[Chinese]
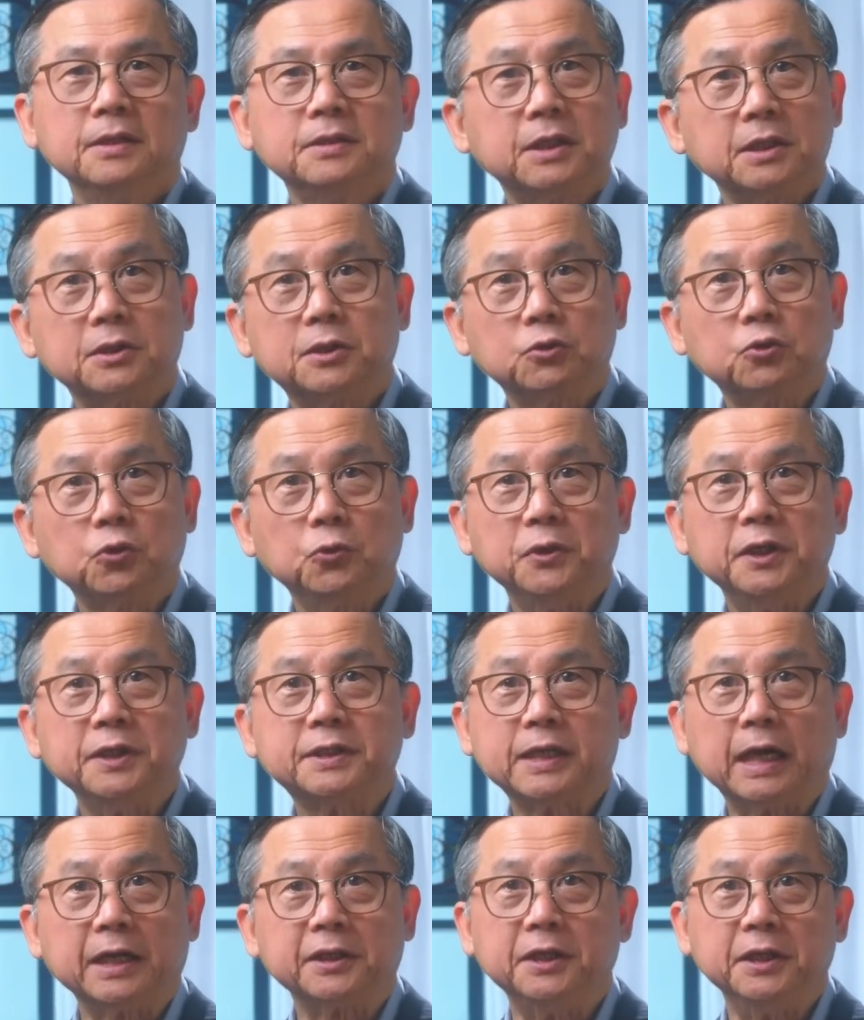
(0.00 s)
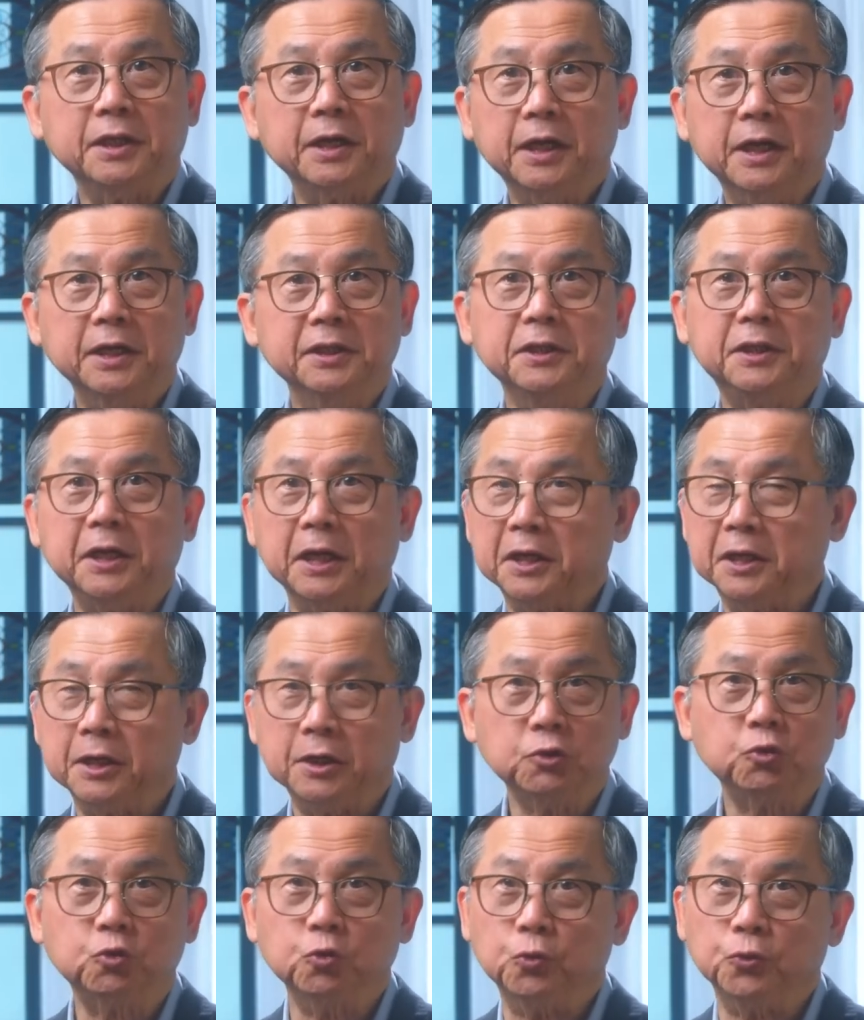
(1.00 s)
这是出于上帝的恩典
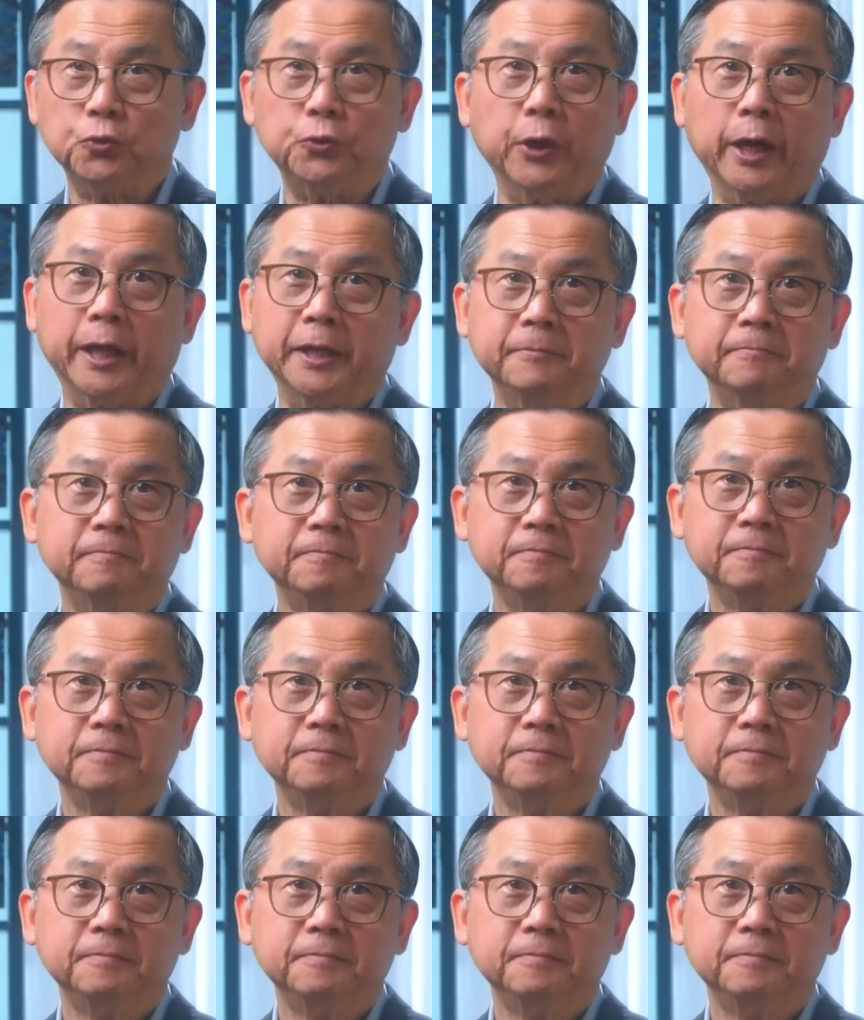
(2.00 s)
和主权。